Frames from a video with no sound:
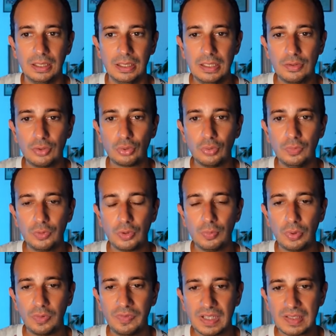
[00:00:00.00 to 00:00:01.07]
Il se trouve que
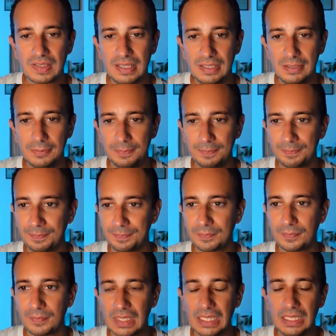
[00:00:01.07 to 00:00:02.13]
pour faire ça,
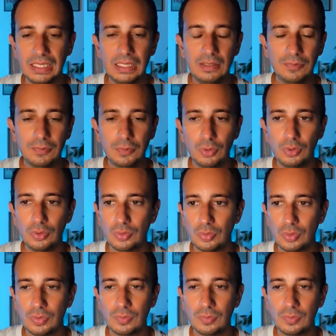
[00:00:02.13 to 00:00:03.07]
il faut